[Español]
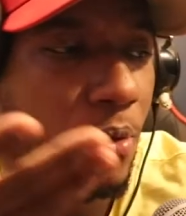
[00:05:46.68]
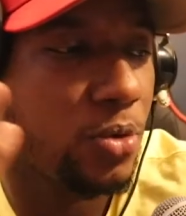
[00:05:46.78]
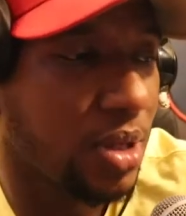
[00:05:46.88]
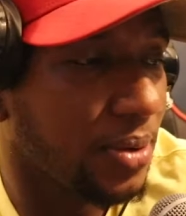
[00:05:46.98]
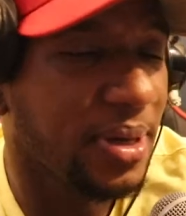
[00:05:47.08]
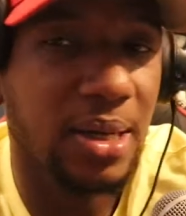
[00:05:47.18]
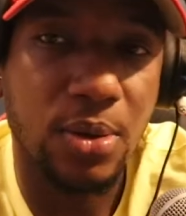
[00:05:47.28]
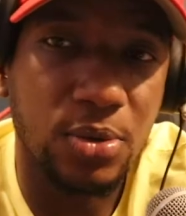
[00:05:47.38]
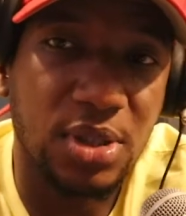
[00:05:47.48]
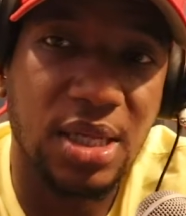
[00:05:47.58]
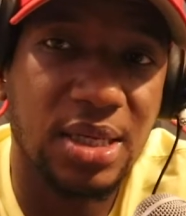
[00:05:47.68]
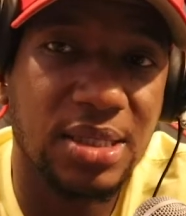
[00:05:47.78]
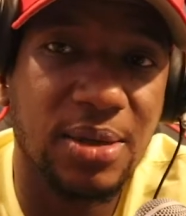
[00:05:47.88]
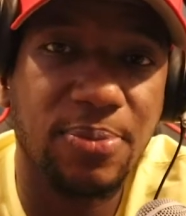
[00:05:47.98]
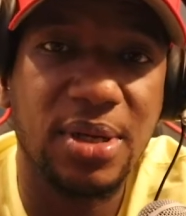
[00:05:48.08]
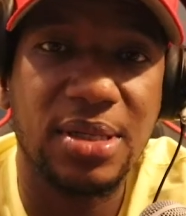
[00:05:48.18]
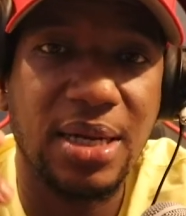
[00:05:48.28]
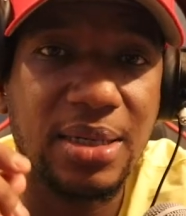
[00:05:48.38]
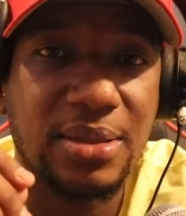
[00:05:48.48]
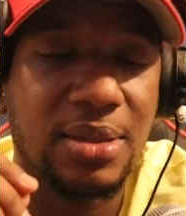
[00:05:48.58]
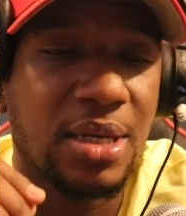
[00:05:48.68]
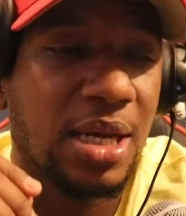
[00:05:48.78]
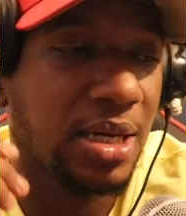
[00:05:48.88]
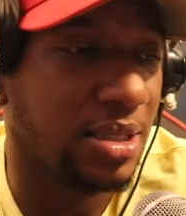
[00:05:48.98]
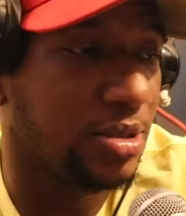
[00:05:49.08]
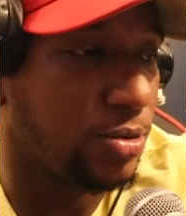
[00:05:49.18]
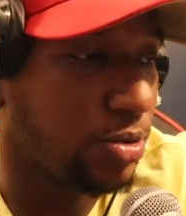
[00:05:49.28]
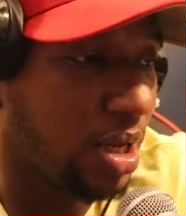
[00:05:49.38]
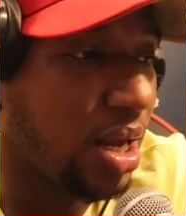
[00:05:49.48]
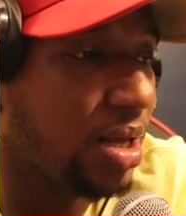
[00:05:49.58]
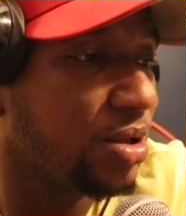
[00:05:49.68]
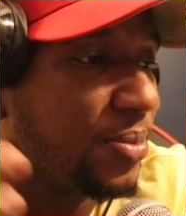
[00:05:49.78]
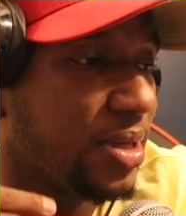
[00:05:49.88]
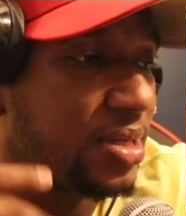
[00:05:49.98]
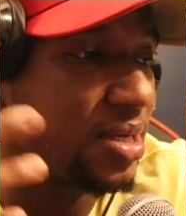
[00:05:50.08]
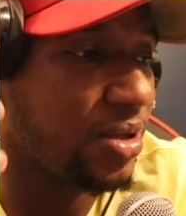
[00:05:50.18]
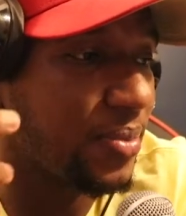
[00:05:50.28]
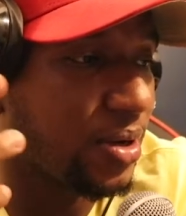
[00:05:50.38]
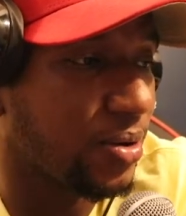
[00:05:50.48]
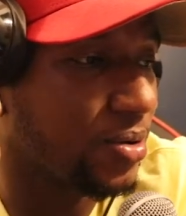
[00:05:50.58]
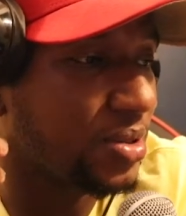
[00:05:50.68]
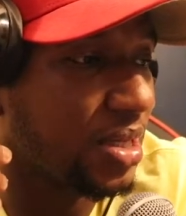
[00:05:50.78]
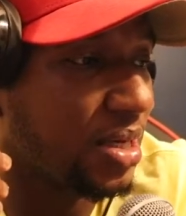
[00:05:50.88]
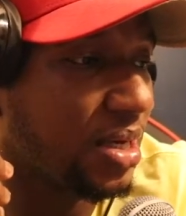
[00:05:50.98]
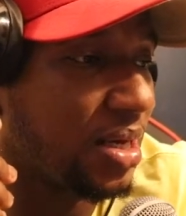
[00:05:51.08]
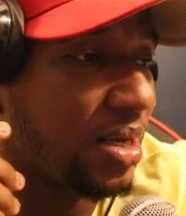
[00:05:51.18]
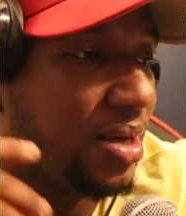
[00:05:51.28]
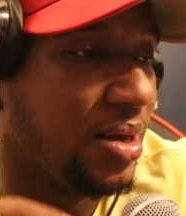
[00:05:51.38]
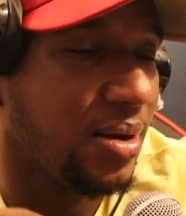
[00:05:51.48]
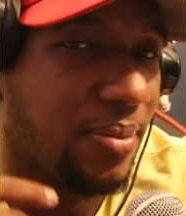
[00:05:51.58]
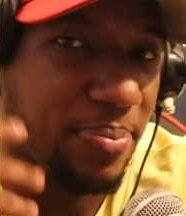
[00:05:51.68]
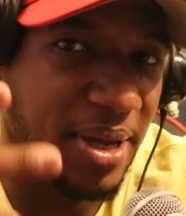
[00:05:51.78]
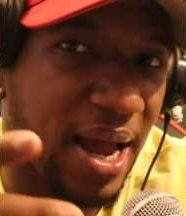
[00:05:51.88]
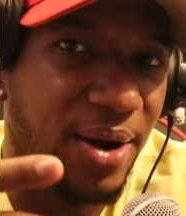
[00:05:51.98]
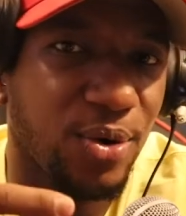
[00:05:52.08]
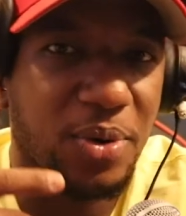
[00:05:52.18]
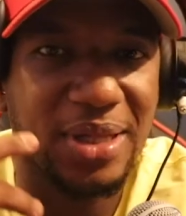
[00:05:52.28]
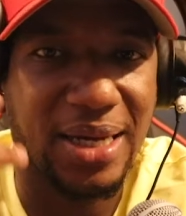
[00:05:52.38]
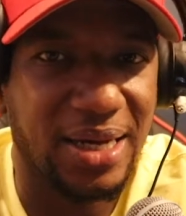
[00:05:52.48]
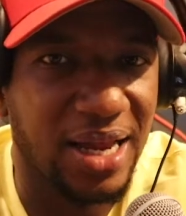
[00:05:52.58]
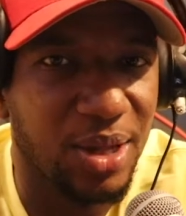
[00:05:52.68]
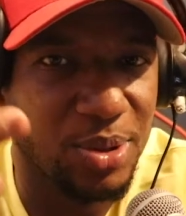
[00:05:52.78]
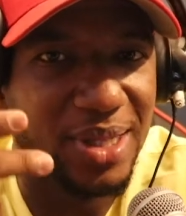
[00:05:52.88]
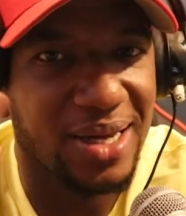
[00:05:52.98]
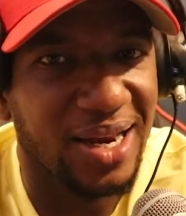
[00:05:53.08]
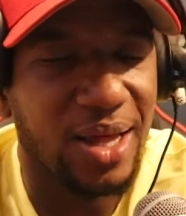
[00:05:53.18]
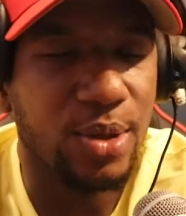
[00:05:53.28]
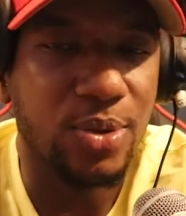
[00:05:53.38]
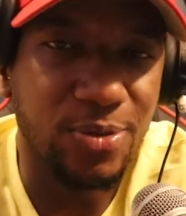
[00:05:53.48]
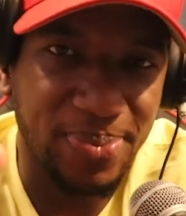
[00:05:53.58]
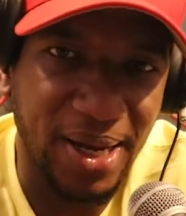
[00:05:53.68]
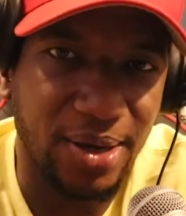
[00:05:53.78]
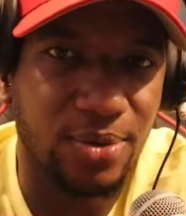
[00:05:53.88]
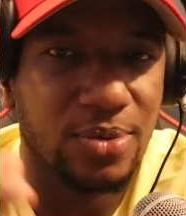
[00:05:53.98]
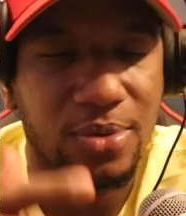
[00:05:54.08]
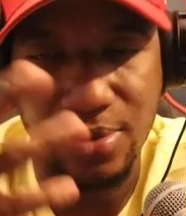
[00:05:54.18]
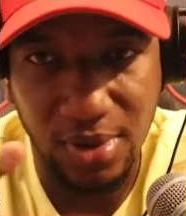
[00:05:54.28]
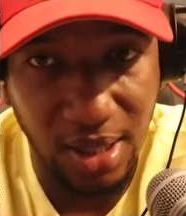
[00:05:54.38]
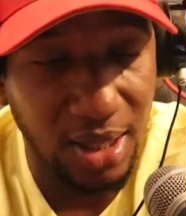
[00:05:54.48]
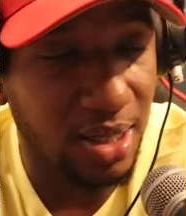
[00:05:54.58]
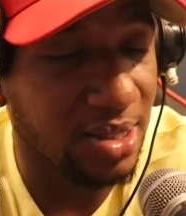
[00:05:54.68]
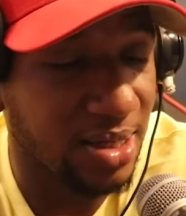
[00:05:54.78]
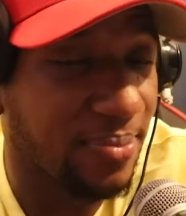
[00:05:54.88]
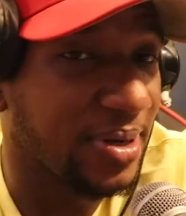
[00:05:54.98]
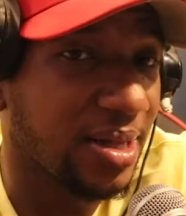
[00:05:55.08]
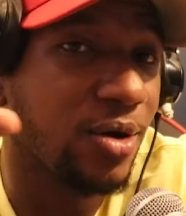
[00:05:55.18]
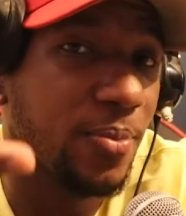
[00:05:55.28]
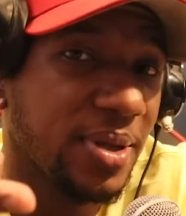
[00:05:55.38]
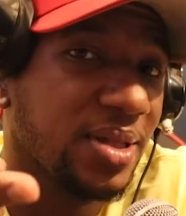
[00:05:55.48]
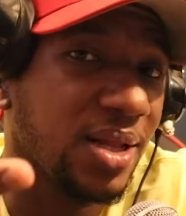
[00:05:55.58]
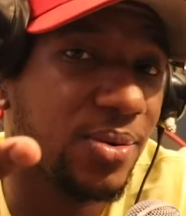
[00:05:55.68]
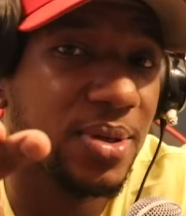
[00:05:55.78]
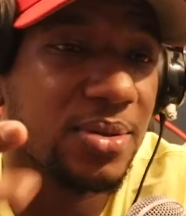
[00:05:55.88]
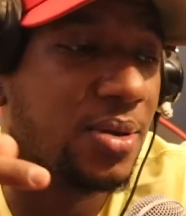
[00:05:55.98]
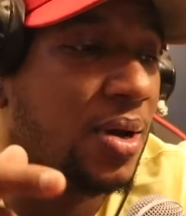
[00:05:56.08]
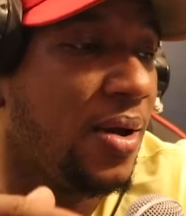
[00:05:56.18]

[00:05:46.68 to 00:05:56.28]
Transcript: ustedes ven, ustedes que siempre están discutiéndome y diciéndome cosas de que piano no es teclado y teclado no es piano ustedes que siempre están comentando eso,